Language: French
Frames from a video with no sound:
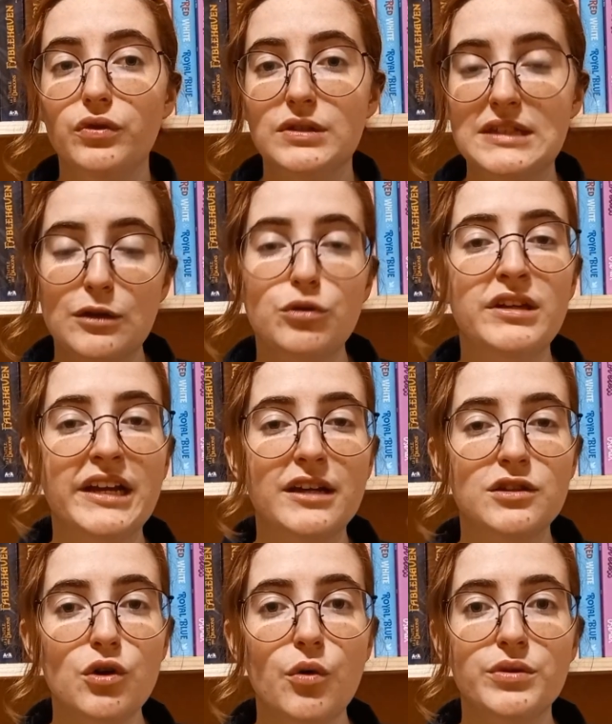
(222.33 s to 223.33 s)
C'est une
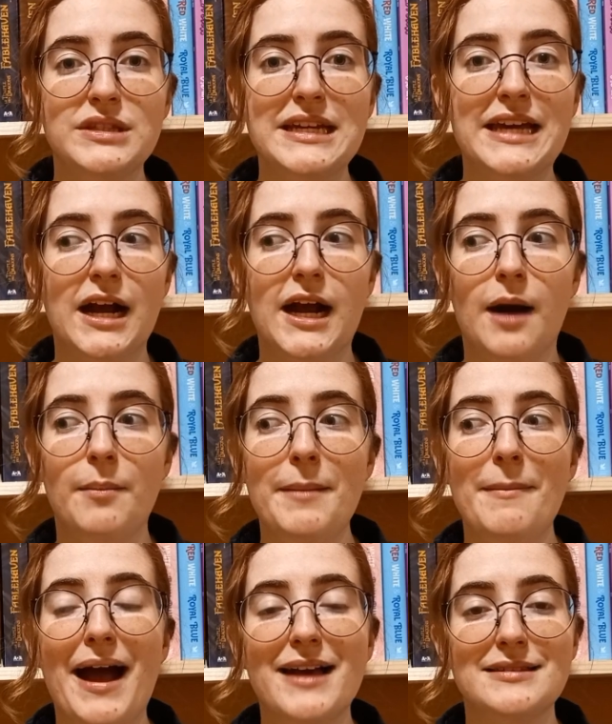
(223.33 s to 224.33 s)
écriture aussi qui est quand
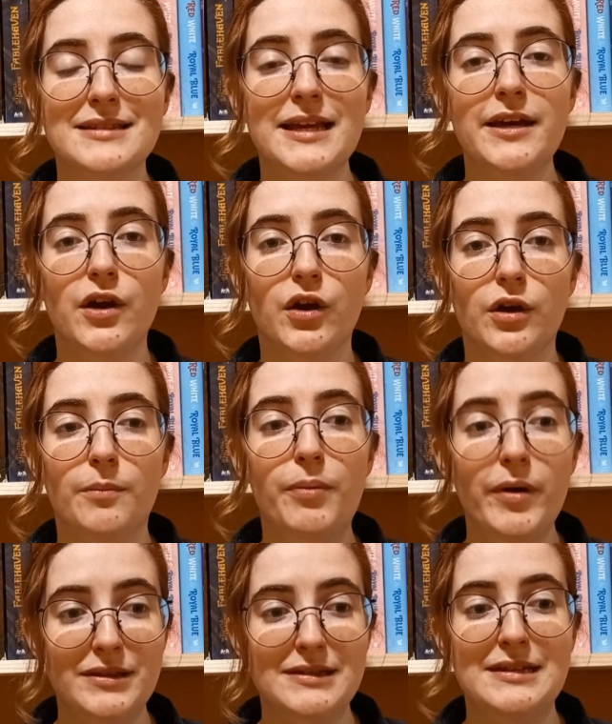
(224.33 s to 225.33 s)
même assez euh,
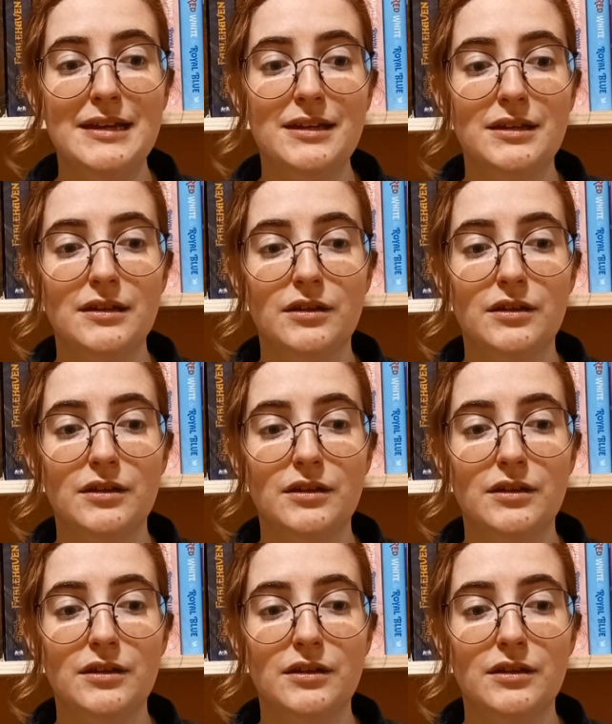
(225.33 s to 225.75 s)
poétique.